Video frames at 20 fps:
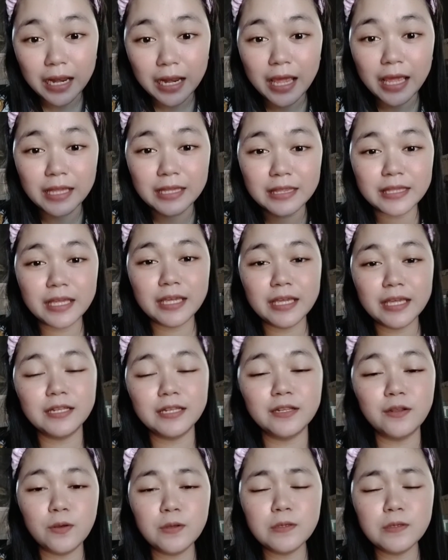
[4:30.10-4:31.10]
And then,
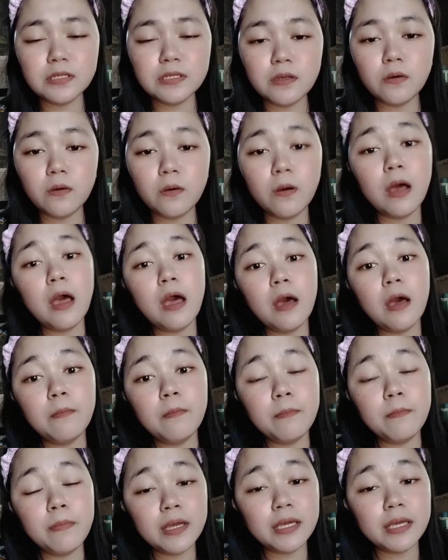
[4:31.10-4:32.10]
also,
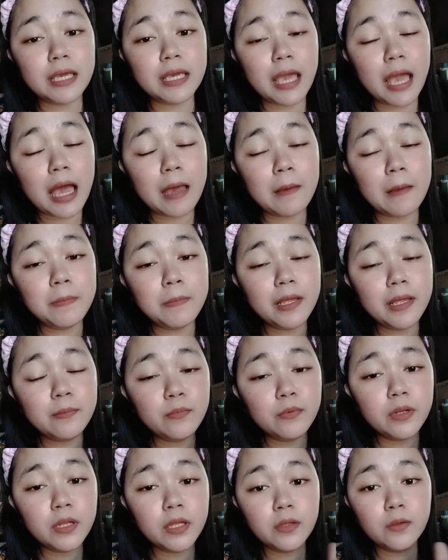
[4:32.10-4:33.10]
pag i-apply
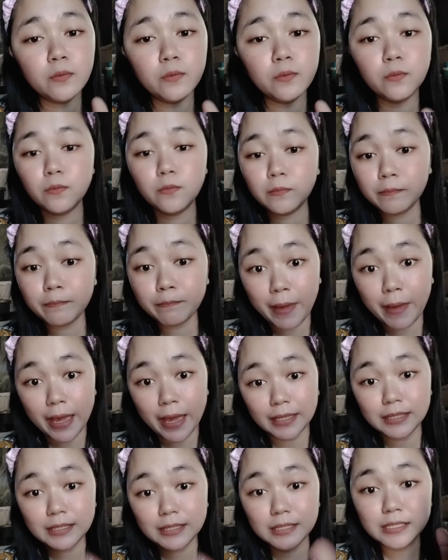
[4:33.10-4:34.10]
mo na yung
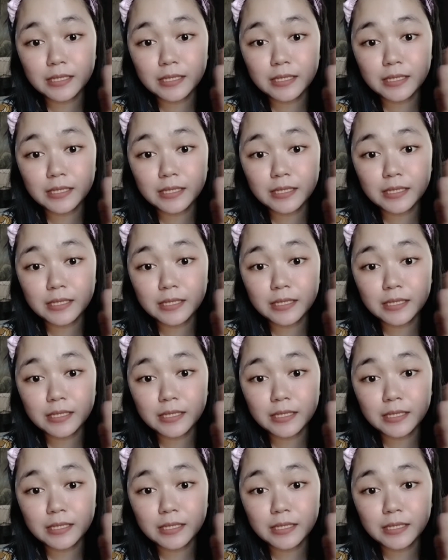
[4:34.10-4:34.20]
pad sa